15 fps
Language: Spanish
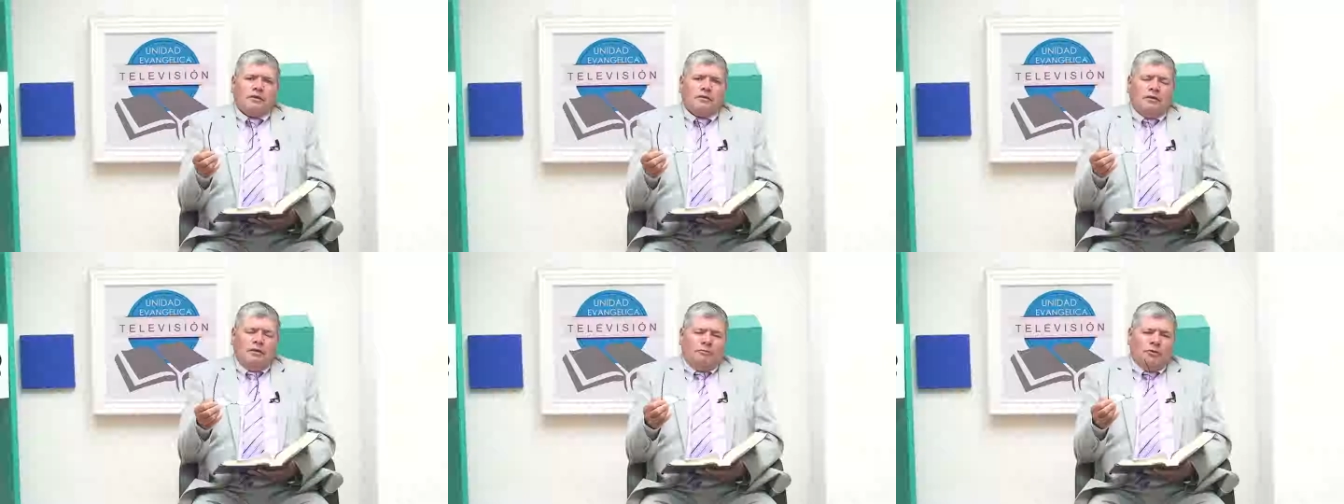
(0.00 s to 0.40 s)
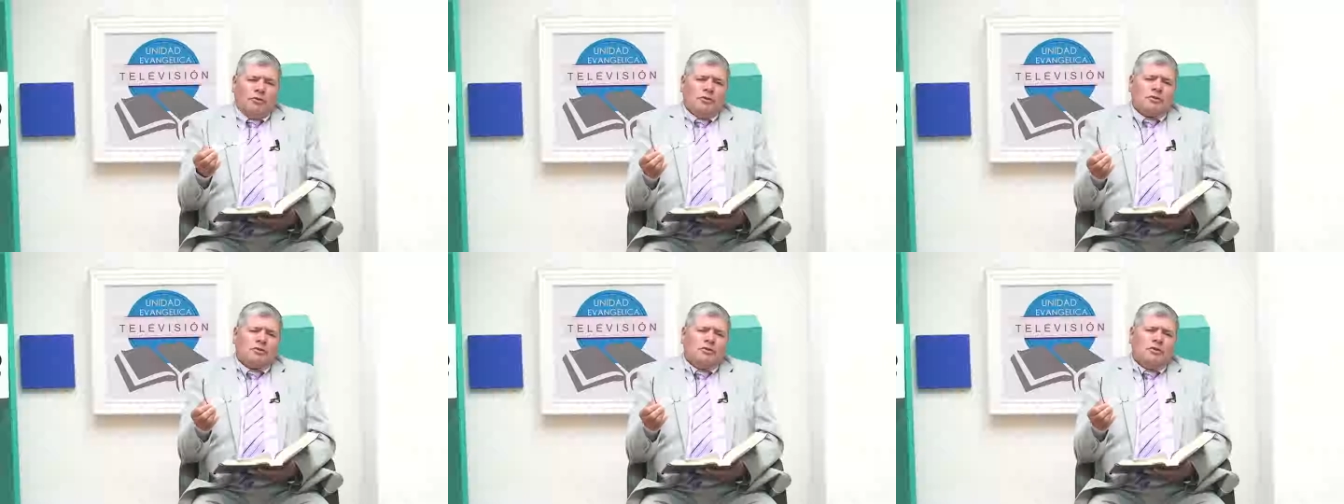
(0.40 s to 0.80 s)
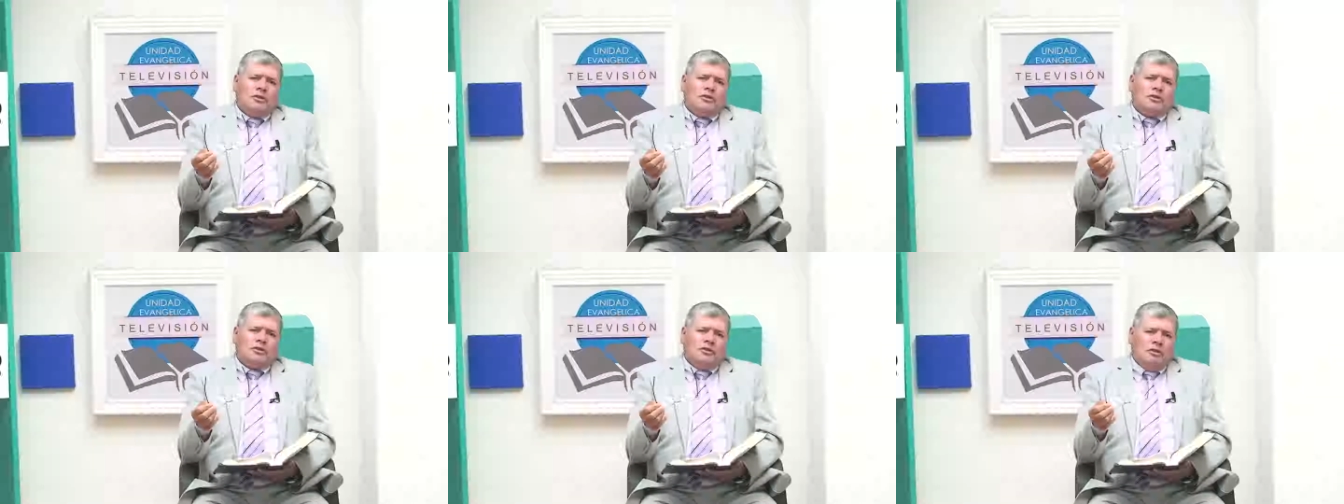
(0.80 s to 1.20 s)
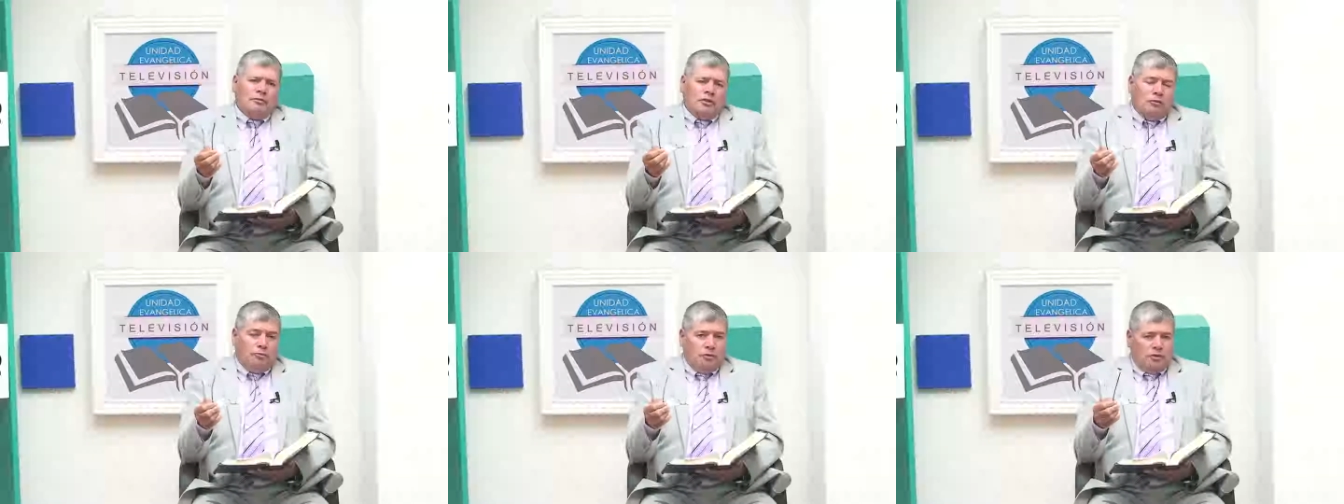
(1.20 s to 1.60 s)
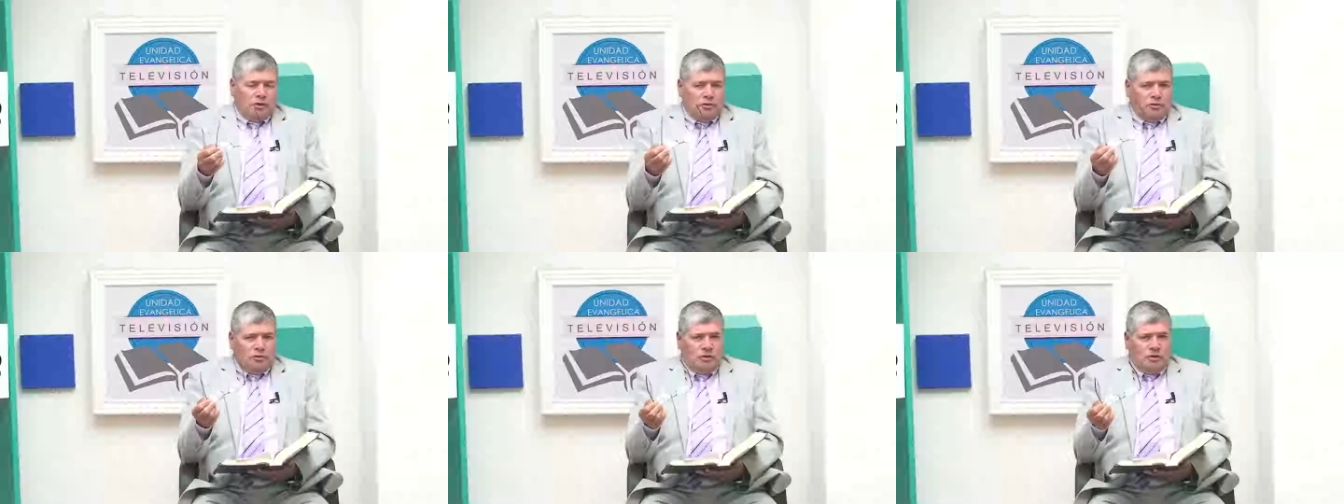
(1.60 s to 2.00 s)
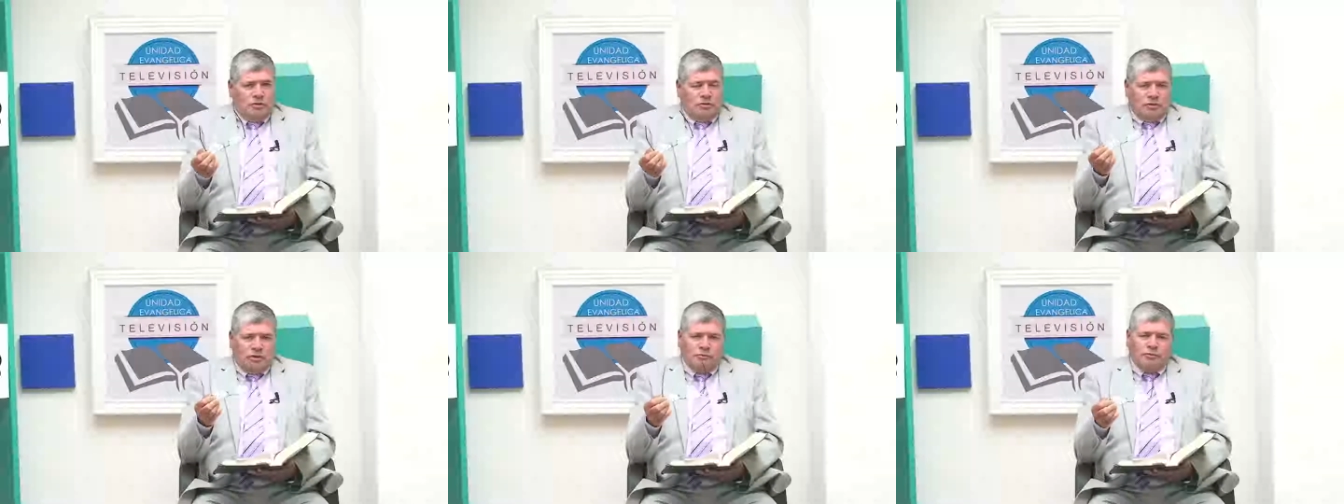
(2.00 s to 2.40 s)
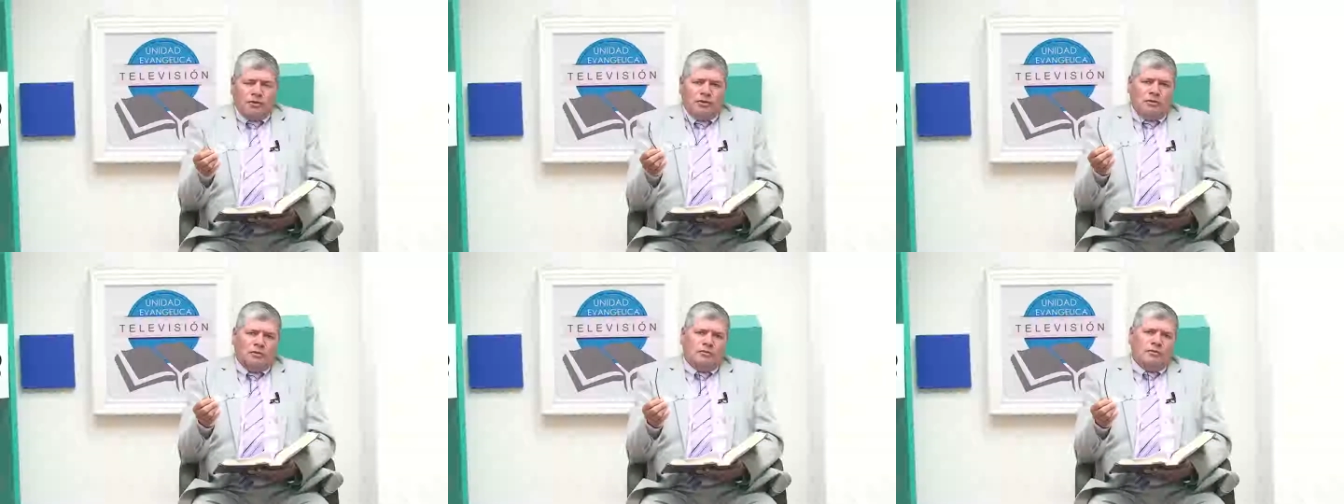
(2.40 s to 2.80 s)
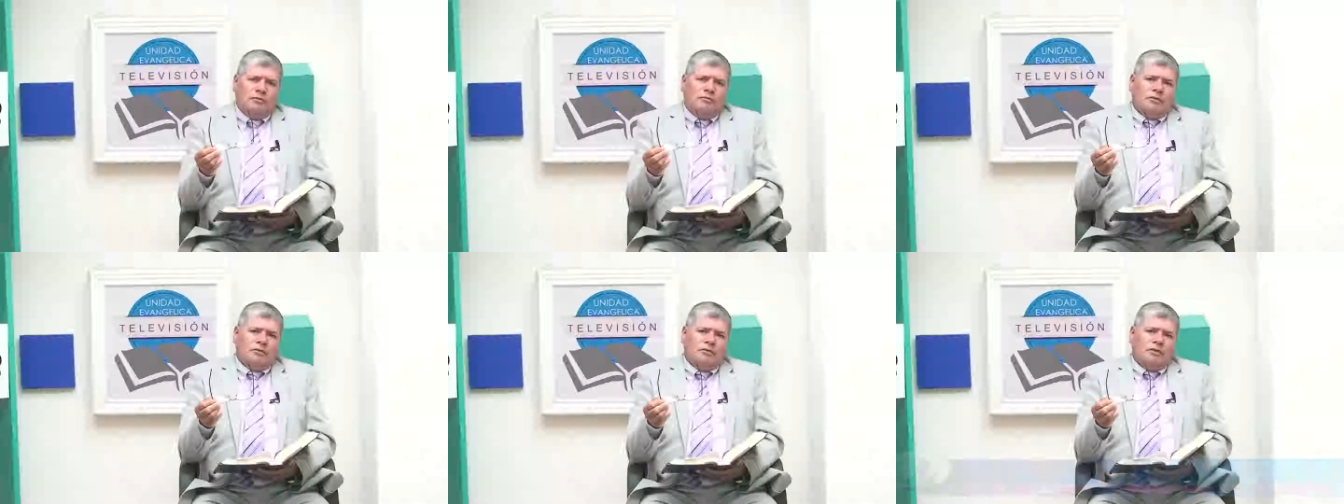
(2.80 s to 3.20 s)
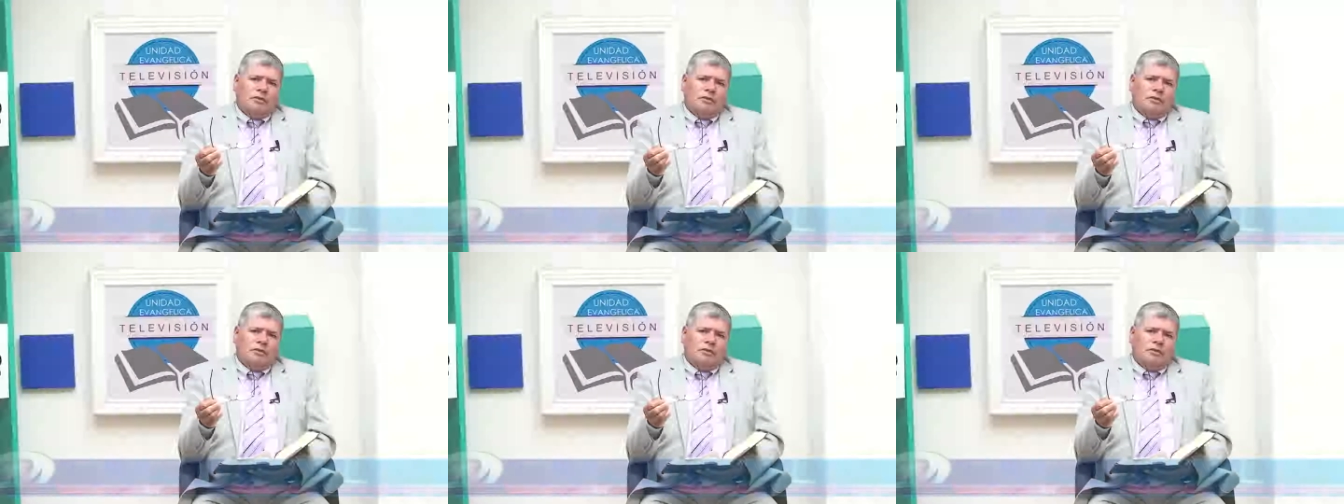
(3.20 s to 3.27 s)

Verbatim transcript: apóstoles, llamados por Jesucristo, siempre digo lo mismo,